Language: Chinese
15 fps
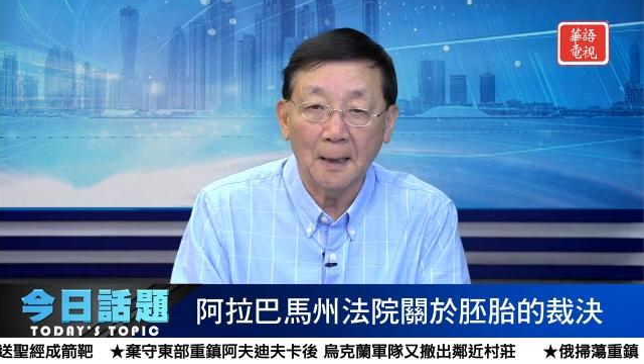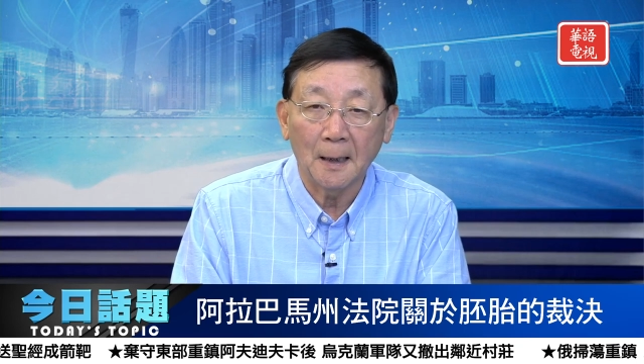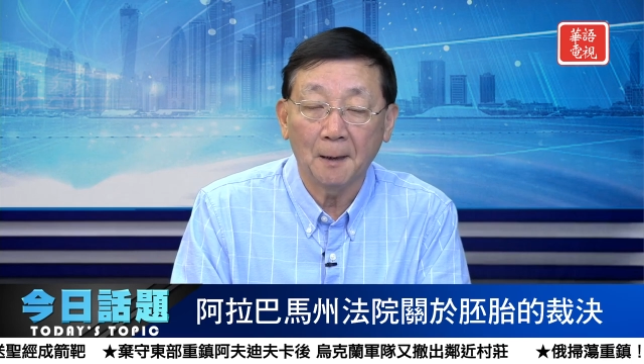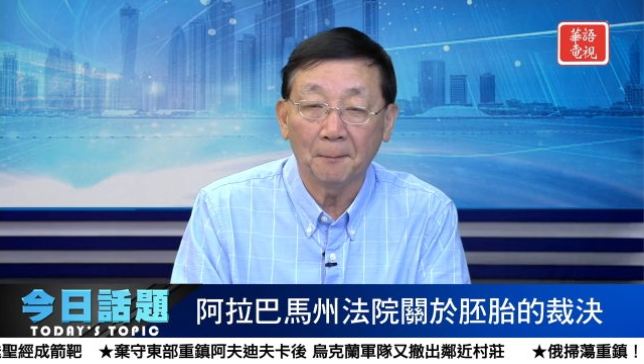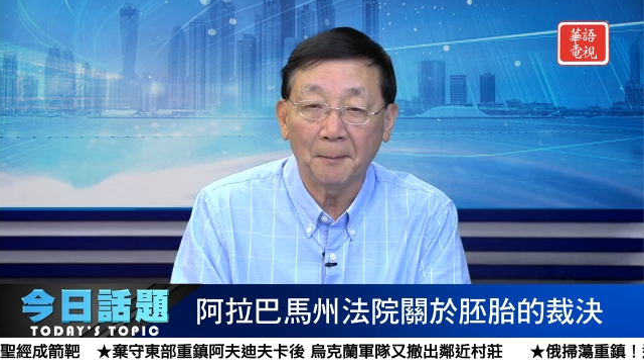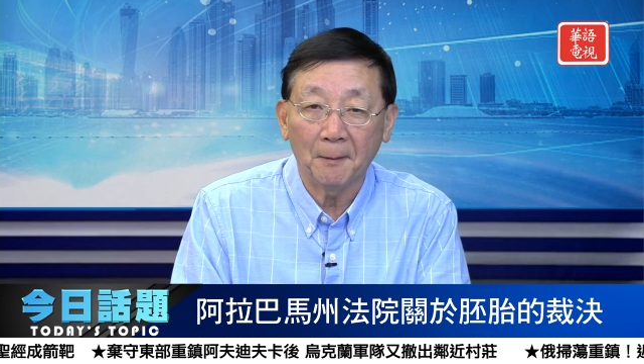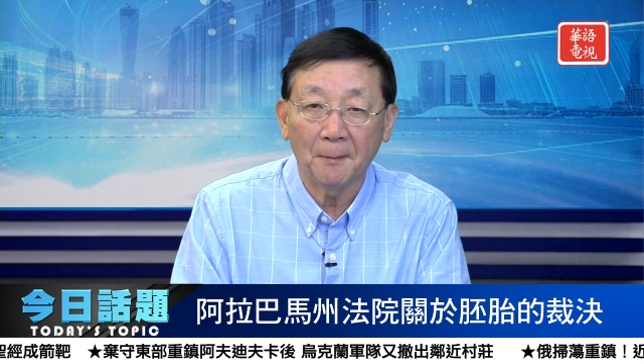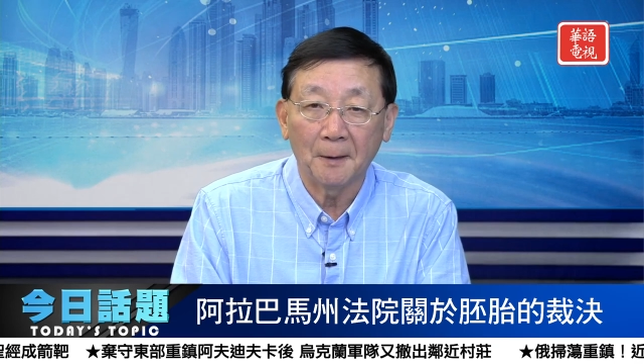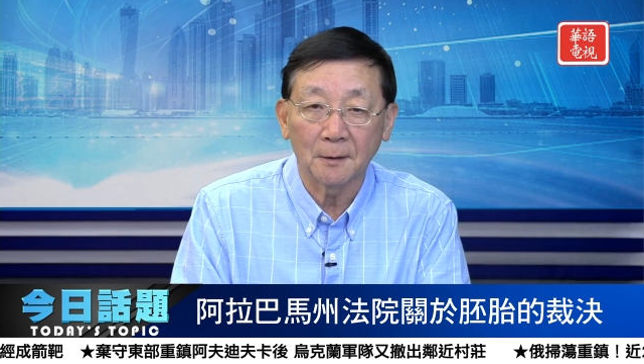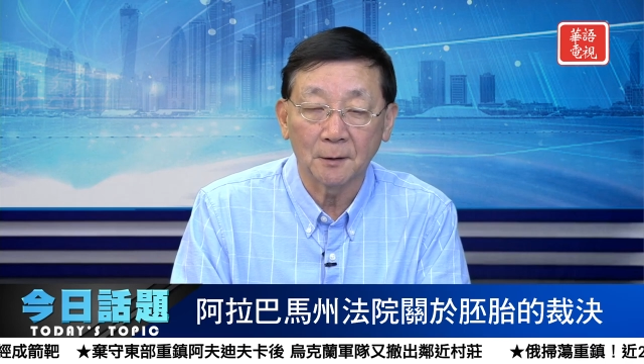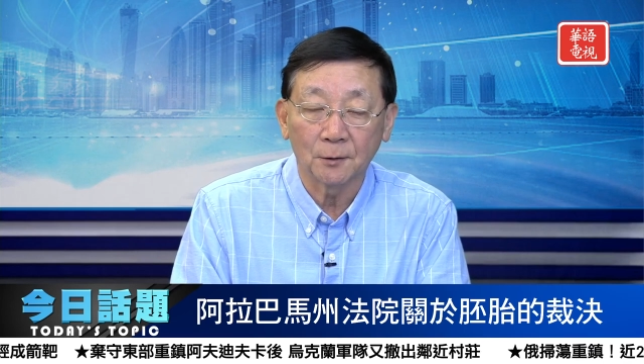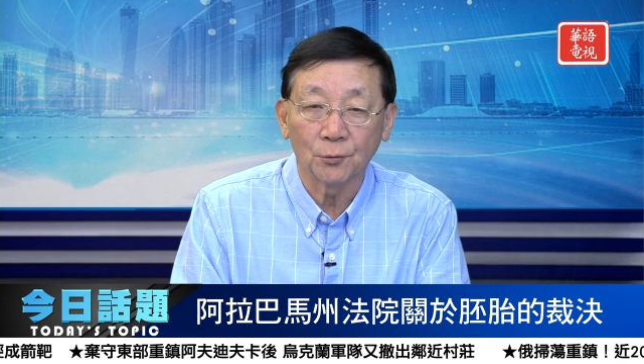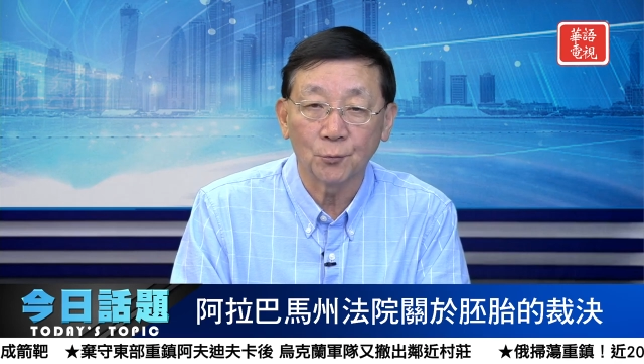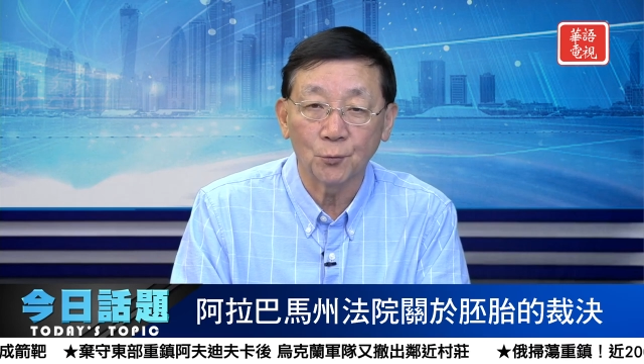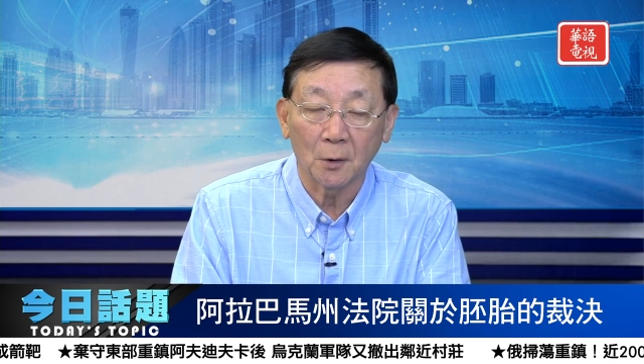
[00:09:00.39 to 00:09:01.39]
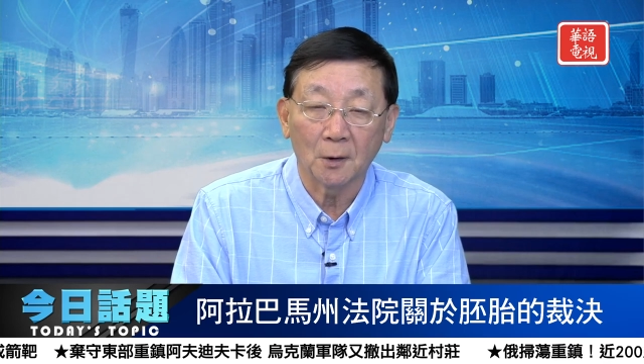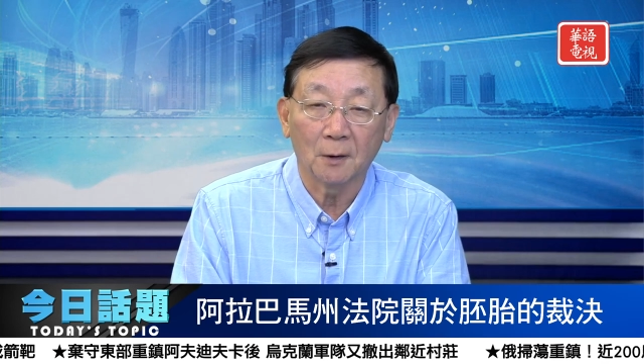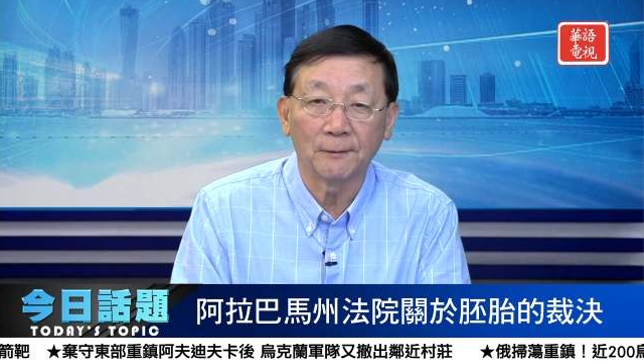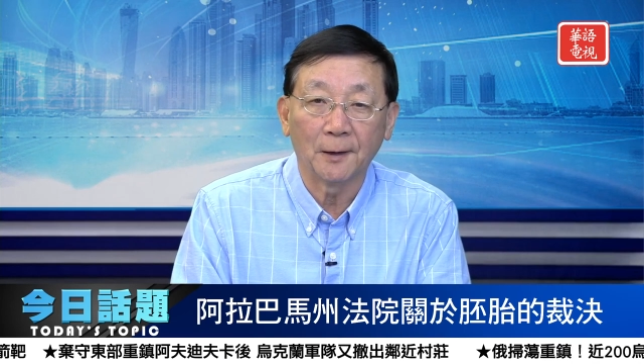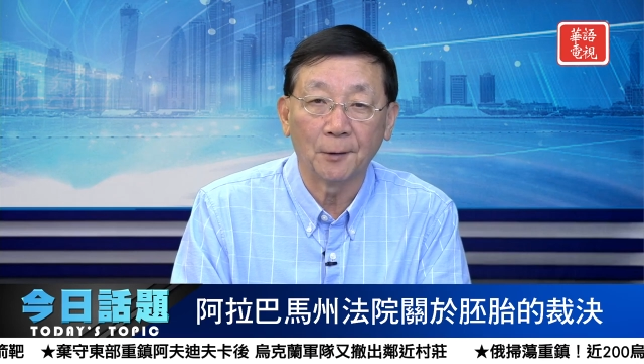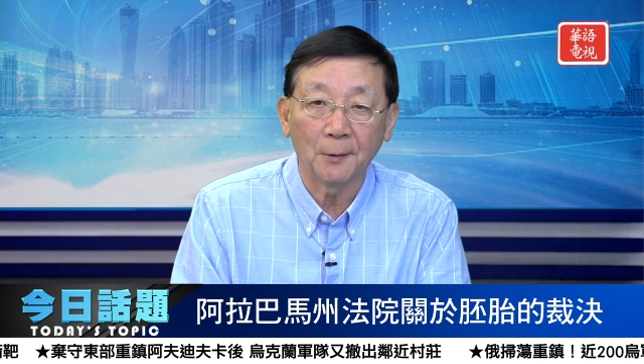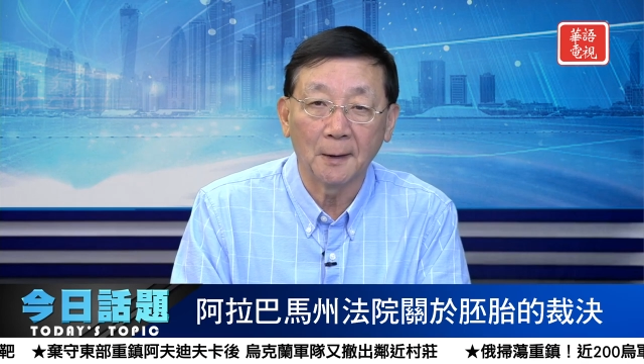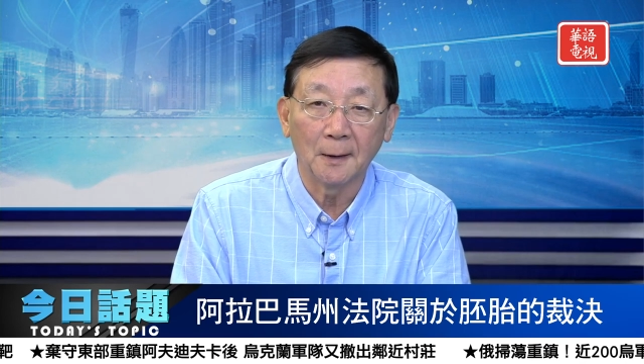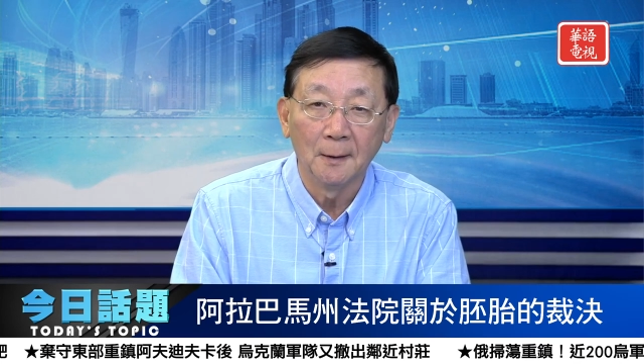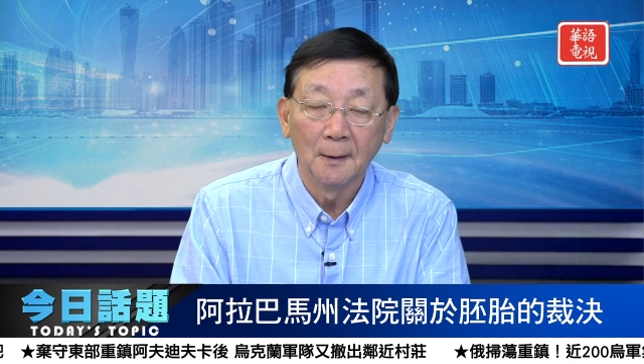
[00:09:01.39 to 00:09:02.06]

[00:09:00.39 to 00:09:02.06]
阿拉巴马州的最高法院。